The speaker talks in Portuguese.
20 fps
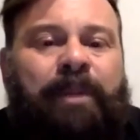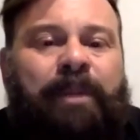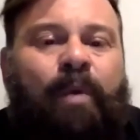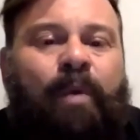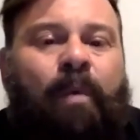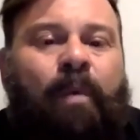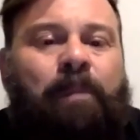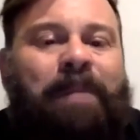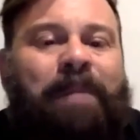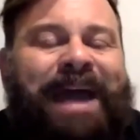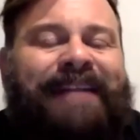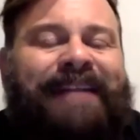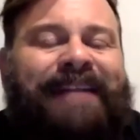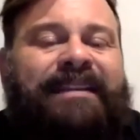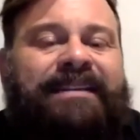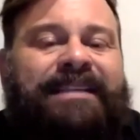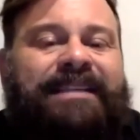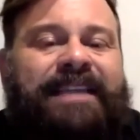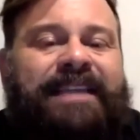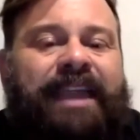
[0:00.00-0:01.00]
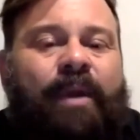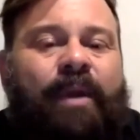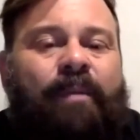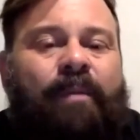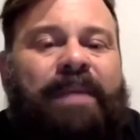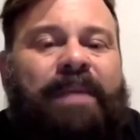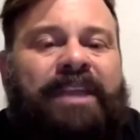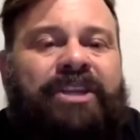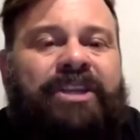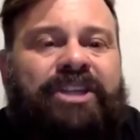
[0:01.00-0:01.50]
preocupadas em
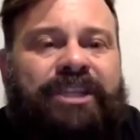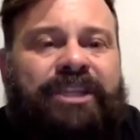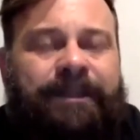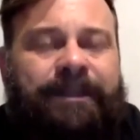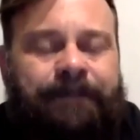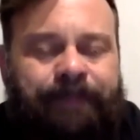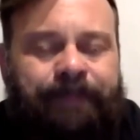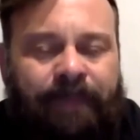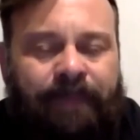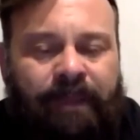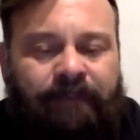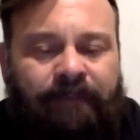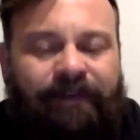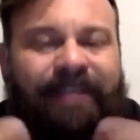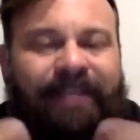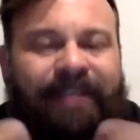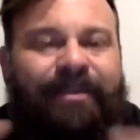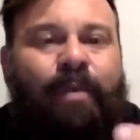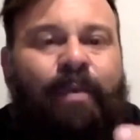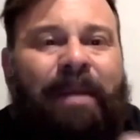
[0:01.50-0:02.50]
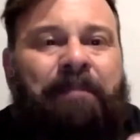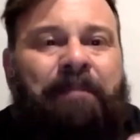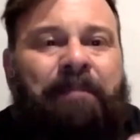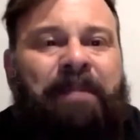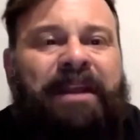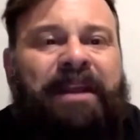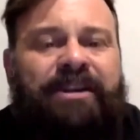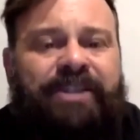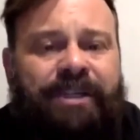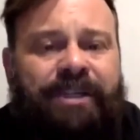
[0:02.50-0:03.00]
realmente fazer uma
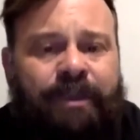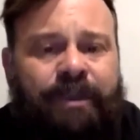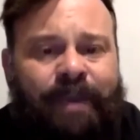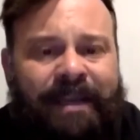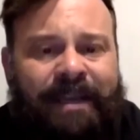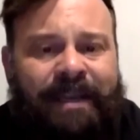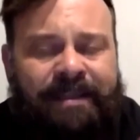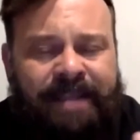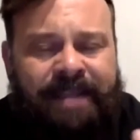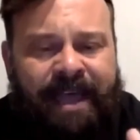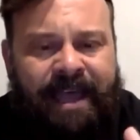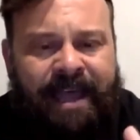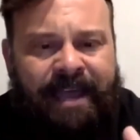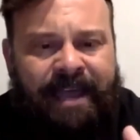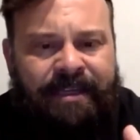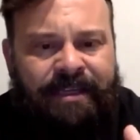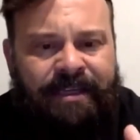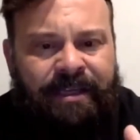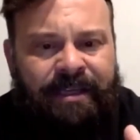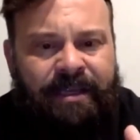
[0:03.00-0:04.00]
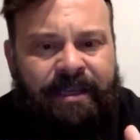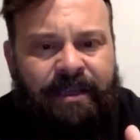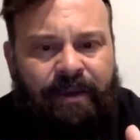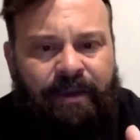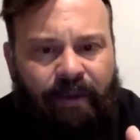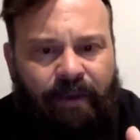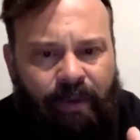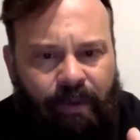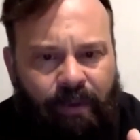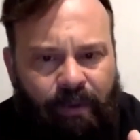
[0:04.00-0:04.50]
prancha de qualidade
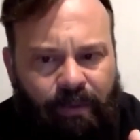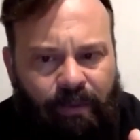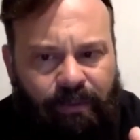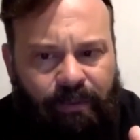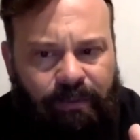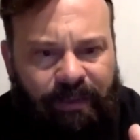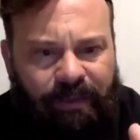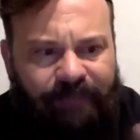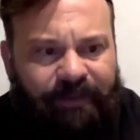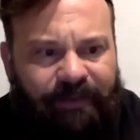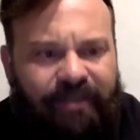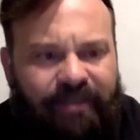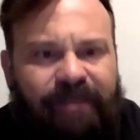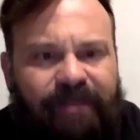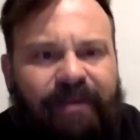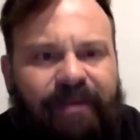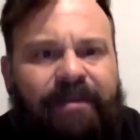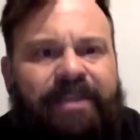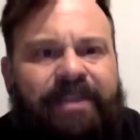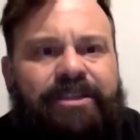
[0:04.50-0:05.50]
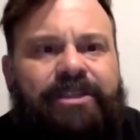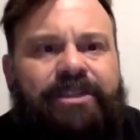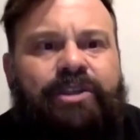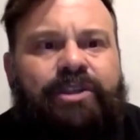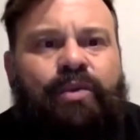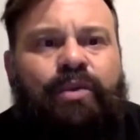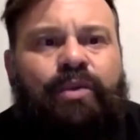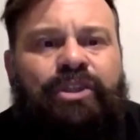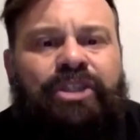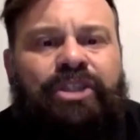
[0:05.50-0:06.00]
ou efetivamente
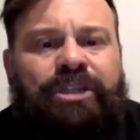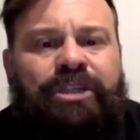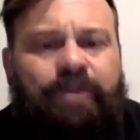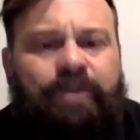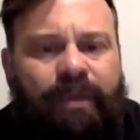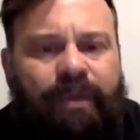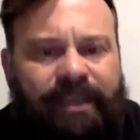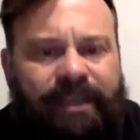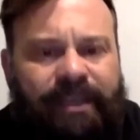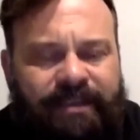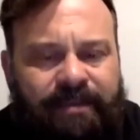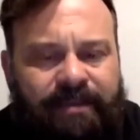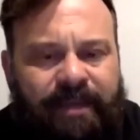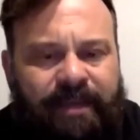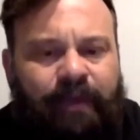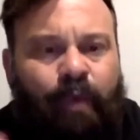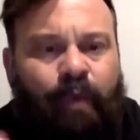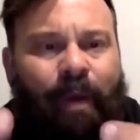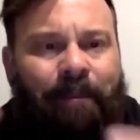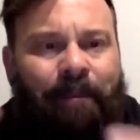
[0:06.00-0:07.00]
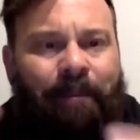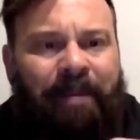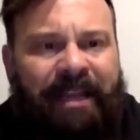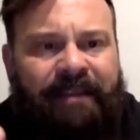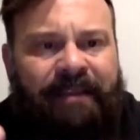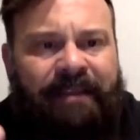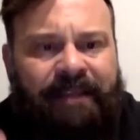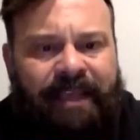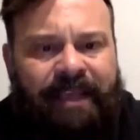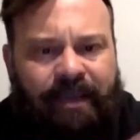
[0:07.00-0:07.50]
discutir conhecimento ou
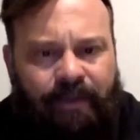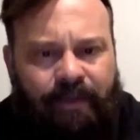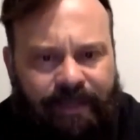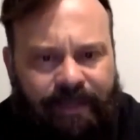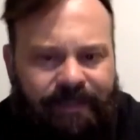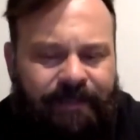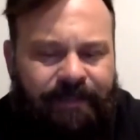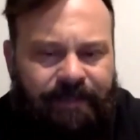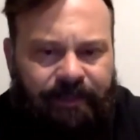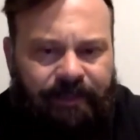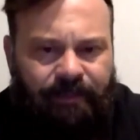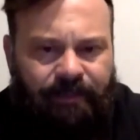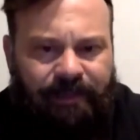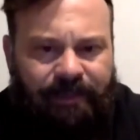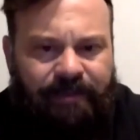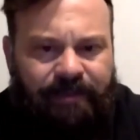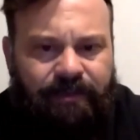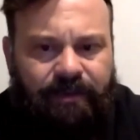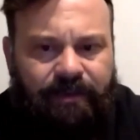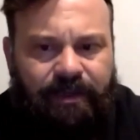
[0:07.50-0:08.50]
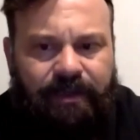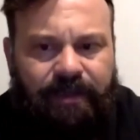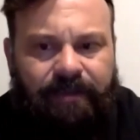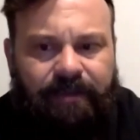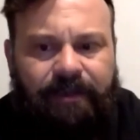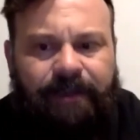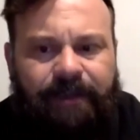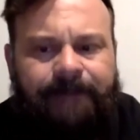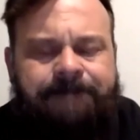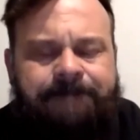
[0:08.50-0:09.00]
aprender conhecimento maçônico,
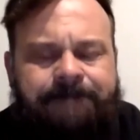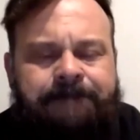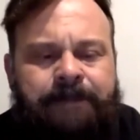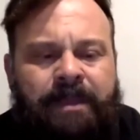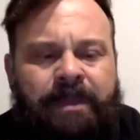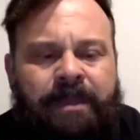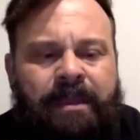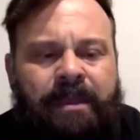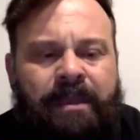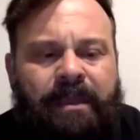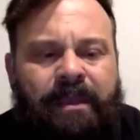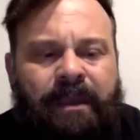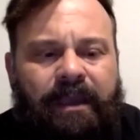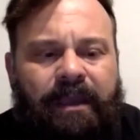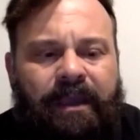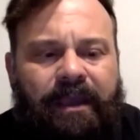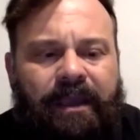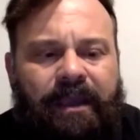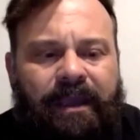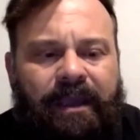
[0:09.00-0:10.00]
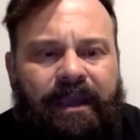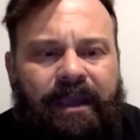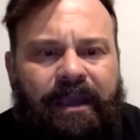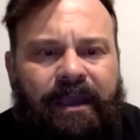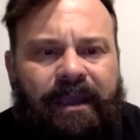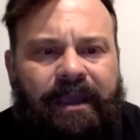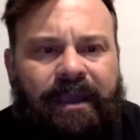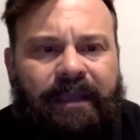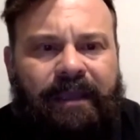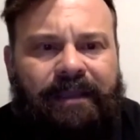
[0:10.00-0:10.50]
né?
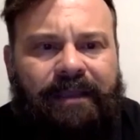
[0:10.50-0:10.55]
Uh,